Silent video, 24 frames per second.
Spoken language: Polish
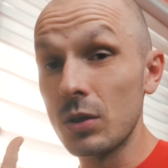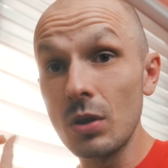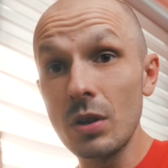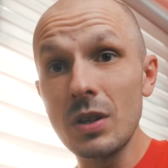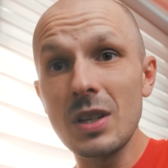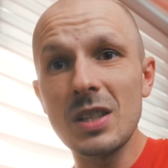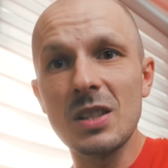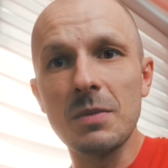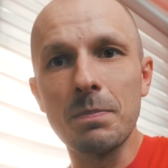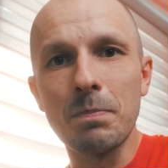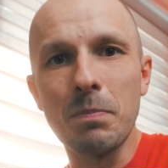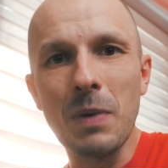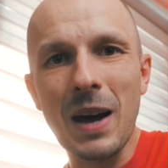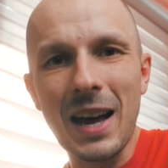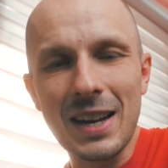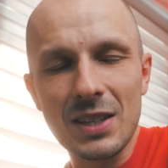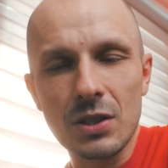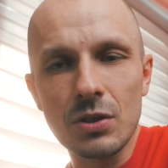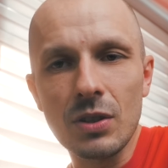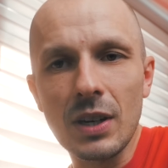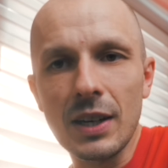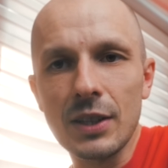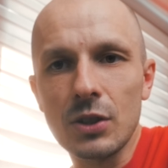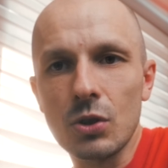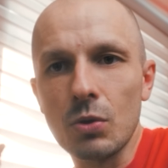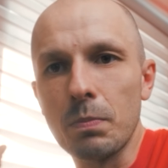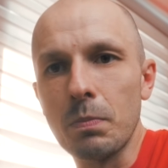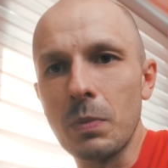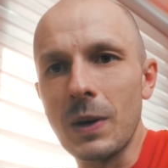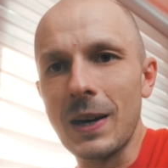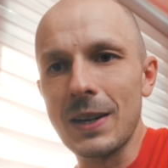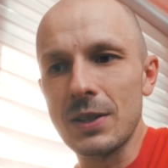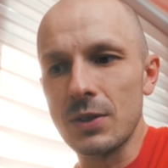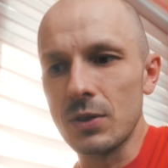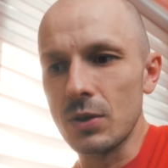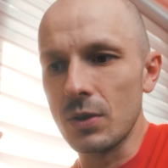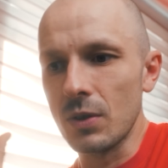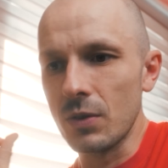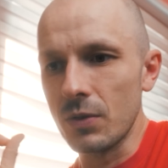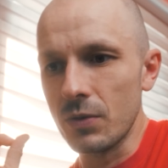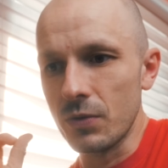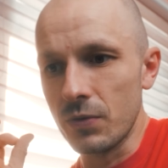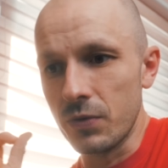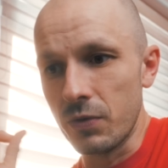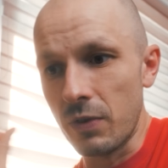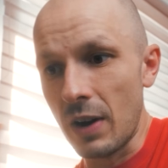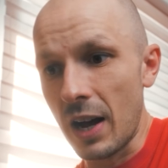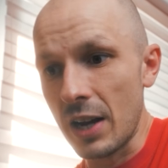to jest bardzo, ale to bardzo
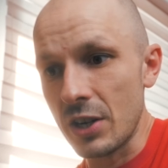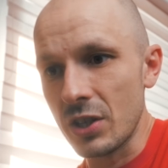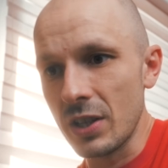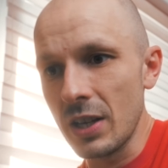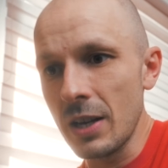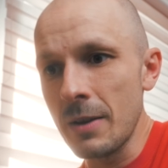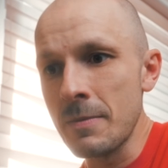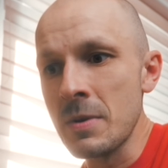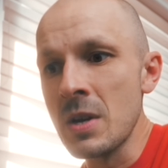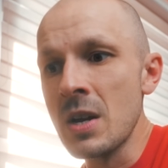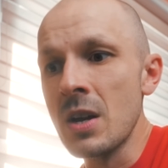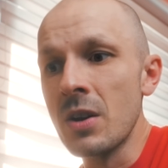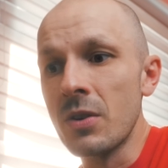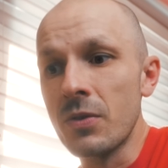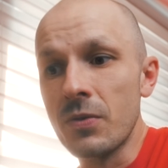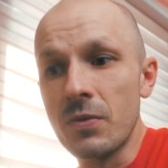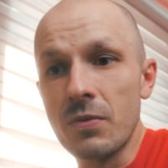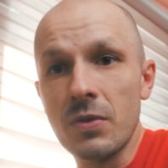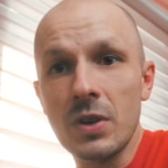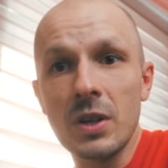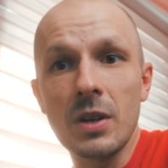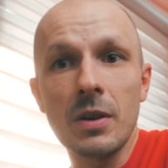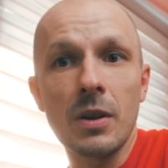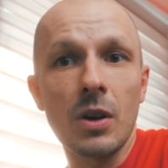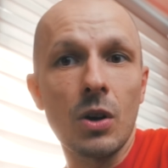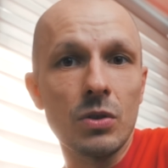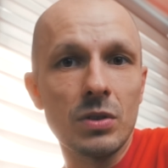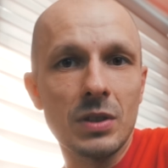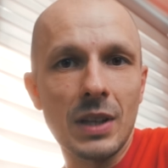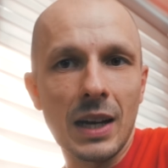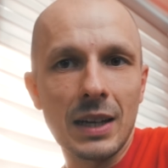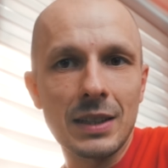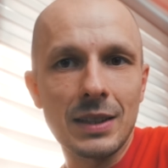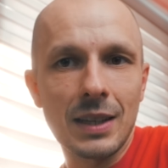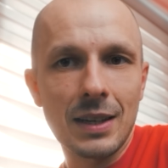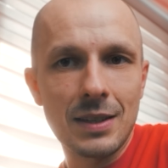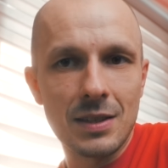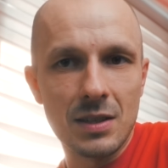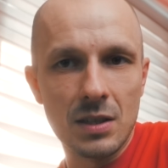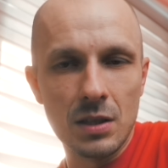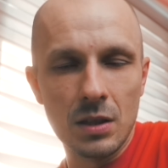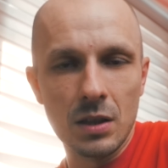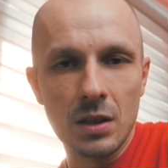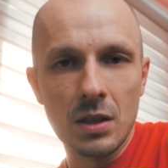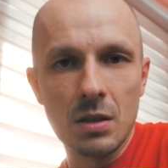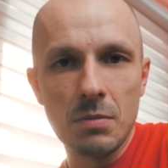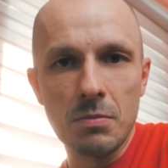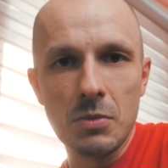ważne w kontaktach z
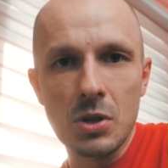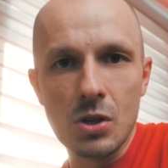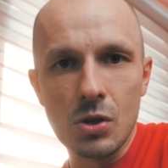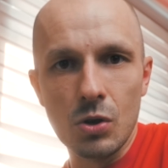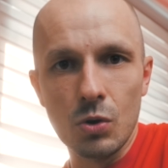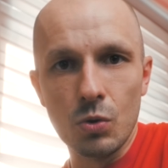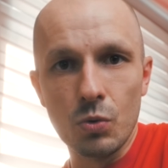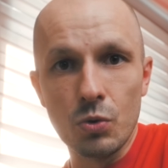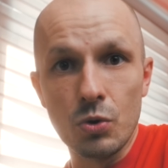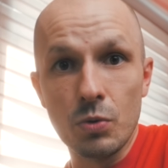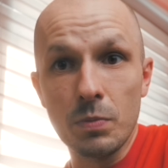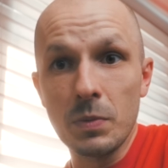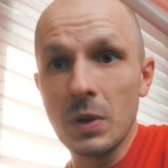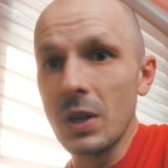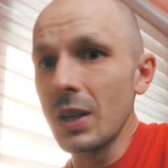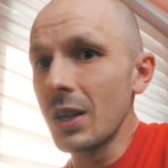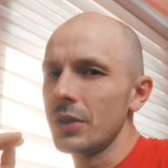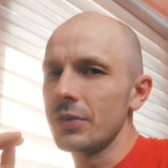innymi ludźmi.